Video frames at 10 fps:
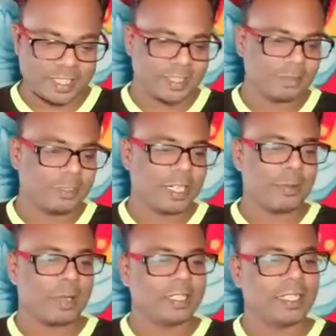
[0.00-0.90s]
சரின்னு முன்னாடி
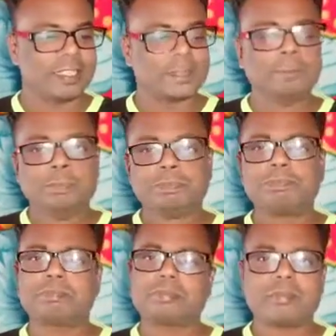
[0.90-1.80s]
உட்காந்தாச்சு
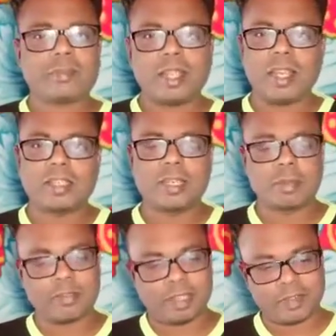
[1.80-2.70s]

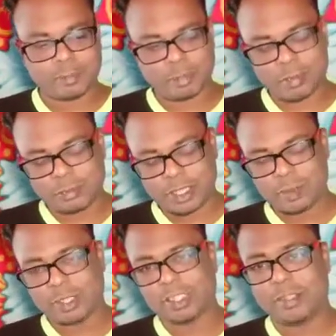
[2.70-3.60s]
அதுக்கப்புறம் வரவேற்பெலாம் முடிஞ்ச
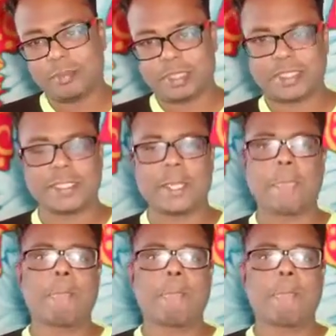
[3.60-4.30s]
பிறகு மெசேஜ்